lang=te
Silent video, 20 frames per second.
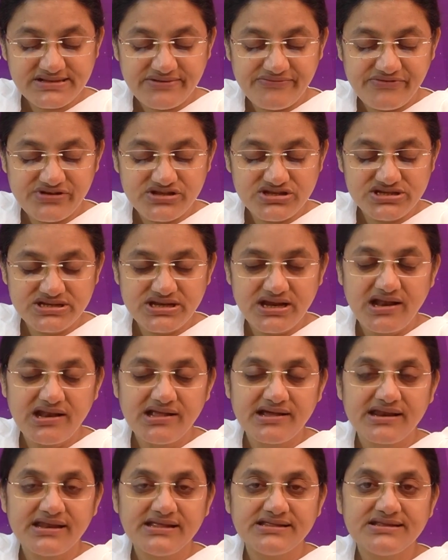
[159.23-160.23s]

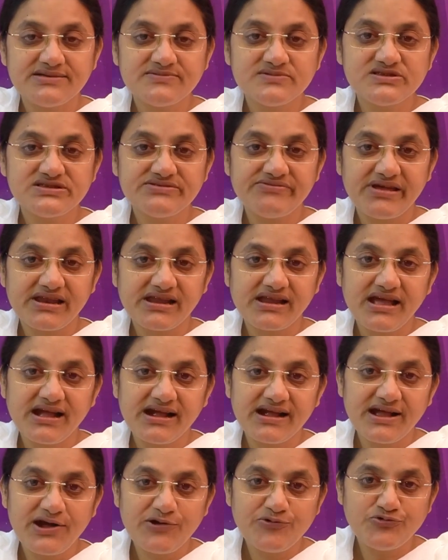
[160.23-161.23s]
సంవత్సరాల క్రితం
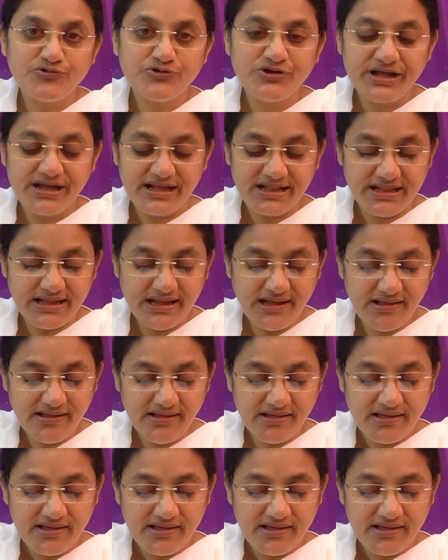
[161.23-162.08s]
స్వర్గంగా ఉండేది